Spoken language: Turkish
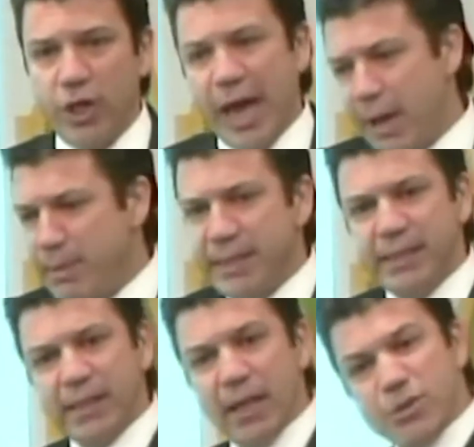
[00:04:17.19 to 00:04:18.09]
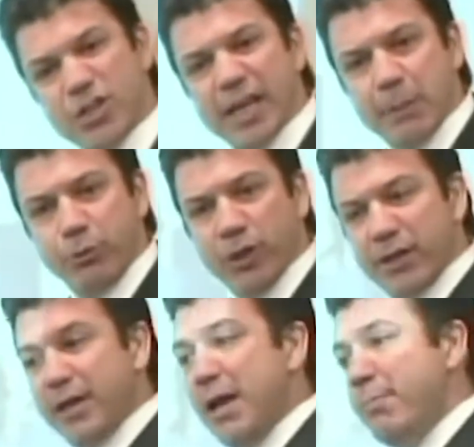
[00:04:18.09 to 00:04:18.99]
Her meslek insanlar bir şeyler yapıyorlar.
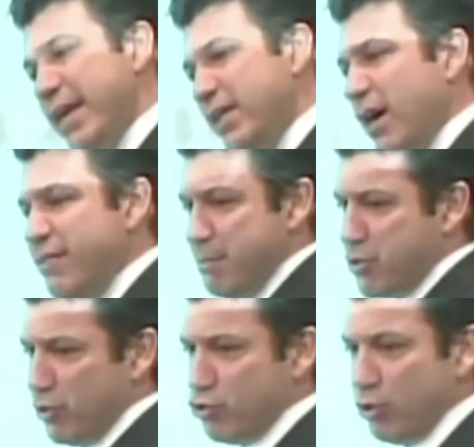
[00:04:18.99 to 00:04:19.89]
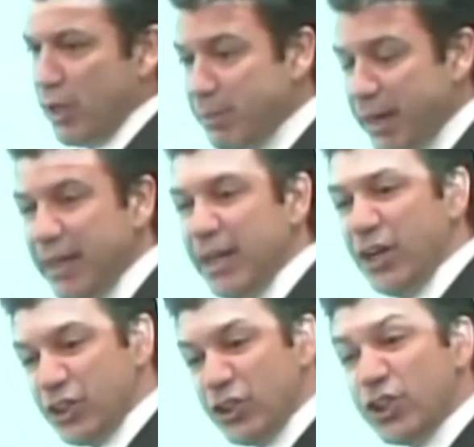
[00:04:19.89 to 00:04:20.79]
Belki daha verimli çalışıyorlar ama
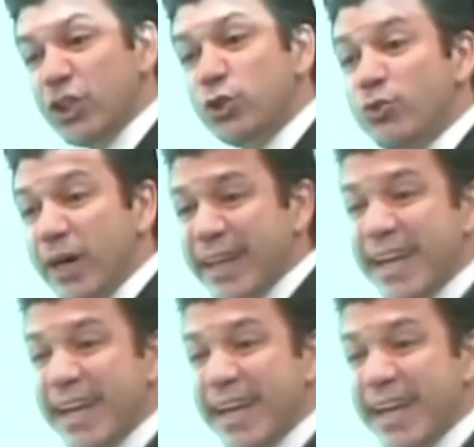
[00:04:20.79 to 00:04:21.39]
satışta şu var.